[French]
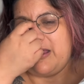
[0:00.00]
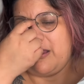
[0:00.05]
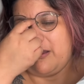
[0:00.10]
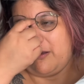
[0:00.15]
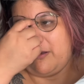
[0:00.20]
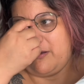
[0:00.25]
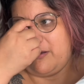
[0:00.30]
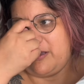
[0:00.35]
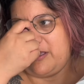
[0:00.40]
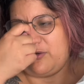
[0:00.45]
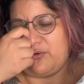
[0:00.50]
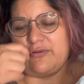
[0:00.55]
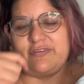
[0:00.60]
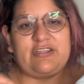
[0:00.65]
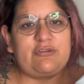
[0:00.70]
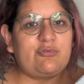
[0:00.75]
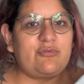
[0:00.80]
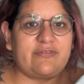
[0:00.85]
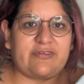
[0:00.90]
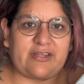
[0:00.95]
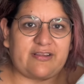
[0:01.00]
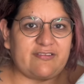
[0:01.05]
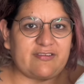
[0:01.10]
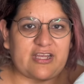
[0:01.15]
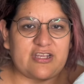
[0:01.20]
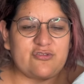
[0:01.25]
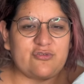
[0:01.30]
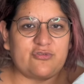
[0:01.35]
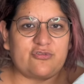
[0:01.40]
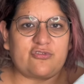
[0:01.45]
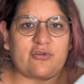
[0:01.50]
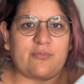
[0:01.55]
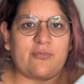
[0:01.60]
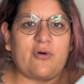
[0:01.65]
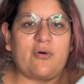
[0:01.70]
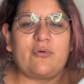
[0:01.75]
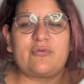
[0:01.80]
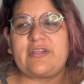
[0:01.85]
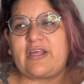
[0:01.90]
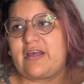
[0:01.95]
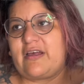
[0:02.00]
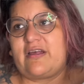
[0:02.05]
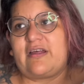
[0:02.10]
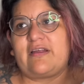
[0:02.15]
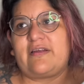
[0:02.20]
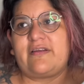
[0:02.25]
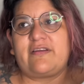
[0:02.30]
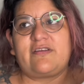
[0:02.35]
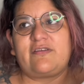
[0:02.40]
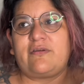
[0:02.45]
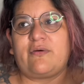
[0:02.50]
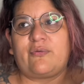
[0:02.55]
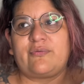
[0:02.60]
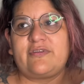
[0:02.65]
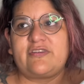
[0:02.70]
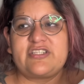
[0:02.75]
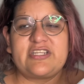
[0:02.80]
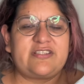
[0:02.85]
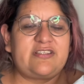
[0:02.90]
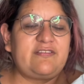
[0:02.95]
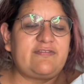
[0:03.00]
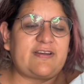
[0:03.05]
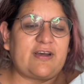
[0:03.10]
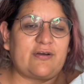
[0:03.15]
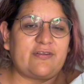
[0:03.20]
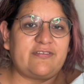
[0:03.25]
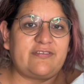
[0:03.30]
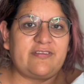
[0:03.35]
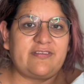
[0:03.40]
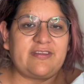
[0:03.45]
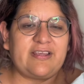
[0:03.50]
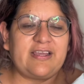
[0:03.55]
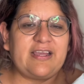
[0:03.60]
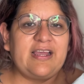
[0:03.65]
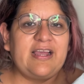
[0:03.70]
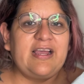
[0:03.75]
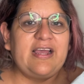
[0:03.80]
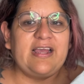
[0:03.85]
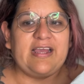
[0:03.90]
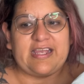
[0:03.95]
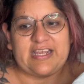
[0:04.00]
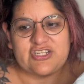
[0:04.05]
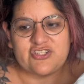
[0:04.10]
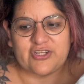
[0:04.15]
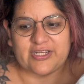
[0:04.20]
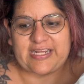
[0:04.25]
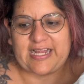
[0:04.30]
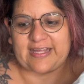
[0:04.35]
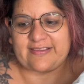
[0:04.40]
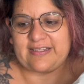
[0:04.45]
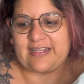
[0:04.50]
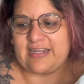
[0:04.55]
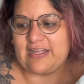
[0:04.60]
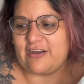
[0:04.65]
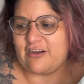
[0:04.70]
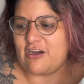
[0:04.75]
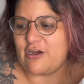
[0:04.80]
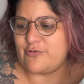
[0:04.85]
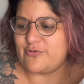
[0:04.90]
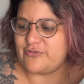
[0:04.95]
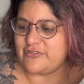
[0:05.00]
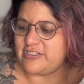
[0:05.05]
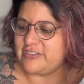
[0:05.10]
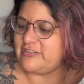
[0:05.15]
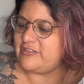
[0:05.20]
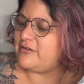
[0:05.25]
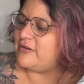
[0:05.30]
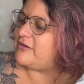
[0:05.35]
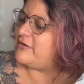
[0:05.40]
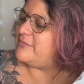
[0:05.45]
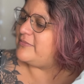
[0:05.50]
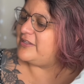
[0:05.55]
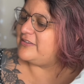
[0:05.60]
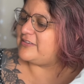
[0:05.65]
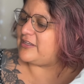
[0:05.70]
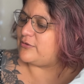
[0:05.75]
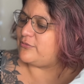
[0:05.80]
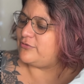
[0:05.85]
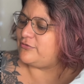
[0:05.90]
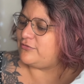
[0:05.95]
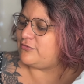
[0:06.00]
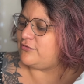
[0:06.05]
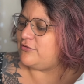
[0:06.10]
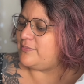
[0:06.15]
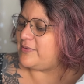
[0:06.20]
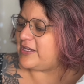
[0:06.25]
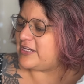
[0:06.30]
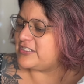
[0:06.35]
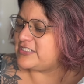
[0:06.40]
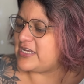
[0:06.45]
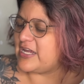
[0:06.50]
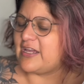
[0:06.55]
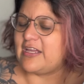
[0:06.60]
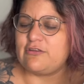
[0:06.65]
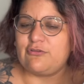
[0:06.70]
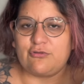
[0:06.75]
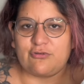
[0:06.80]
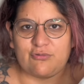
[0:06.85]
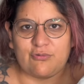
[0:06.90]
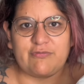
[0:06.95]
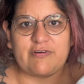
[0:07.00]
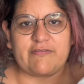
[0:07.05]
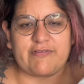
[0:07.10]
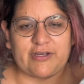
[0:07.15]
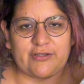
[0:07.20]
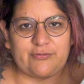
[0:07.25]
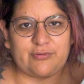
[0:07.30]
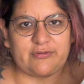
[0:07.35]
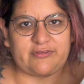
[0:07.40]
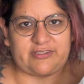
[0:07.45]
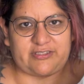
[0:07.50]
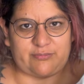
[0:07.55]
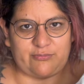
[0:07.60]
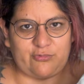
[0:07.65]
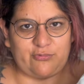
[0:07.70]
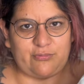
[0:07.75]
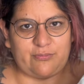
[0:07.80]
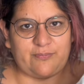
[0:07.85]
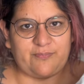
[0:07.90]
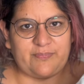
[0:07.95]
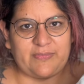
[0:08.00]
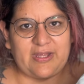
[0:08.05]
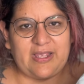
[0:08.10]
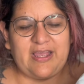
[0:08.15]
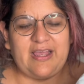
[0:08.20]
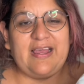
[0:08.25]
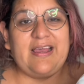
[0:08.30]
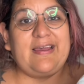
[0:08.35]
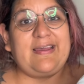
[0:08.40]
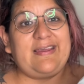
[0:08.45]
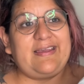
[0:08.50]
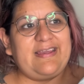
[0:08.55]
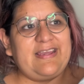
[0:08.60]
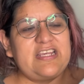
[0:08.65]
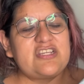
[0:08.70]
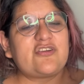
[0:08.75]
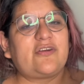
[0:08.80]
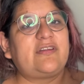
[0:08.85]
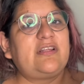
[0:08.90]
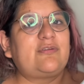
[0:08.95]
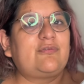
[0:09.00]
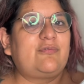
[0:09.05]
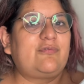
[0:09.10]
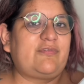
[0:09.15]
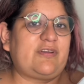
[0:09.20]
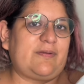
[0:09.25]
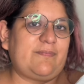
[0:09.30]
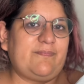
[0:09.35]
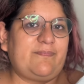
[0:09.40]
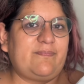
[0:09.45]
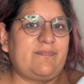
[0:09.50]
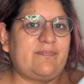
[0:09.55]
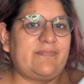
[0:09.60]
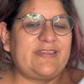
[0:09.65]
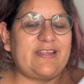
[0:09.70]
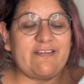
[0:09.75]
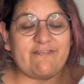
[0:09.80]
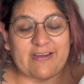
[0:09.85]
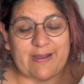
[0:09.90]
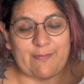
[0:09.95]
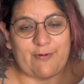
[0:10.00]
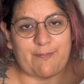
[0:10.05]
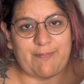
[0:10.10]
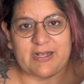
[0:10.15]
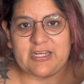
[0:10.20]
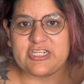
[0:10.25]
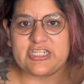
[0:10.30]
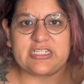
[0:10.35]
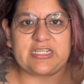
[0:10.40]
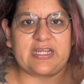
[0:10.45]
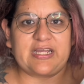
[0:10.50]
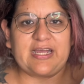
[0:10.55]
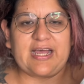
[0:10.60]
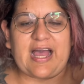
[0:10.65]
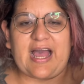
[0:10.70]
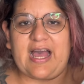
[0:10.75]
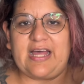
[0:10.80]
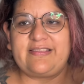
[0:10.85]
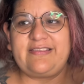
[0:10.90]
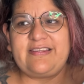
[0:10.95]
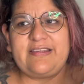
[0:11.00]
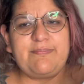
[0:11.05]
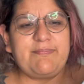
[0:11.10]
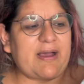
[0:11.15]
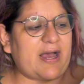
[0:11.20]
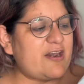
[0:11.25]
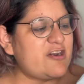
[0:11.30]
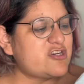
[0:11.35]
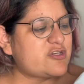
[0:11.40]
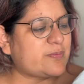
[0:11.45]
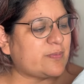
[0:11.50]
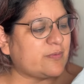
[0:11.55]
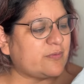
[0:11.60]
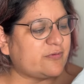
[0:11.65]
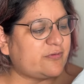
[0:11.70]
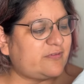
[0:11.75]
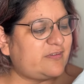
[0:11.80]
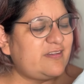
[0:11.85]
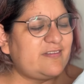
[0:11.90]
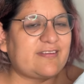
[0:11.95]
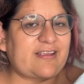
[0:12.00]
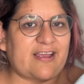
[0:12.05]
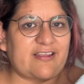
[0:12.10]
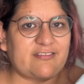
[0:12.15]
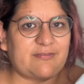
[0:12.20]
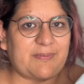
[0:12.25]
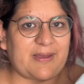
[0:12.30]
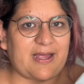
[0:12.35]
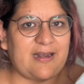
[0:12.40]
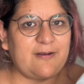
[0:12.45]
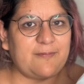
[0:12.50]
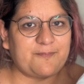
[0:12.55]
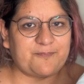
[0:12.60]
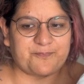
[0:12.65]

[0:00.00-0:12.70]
euh, et on discutait de ça justement, on j'ai différentes idées. Et je regardais les robes, je dis euh, mais ça coûte super cher. Et du coup on va voir sur Timou. Et j'en ai trouvé des vraiment pas chers, à 10 balles je pense, 10-15 balles.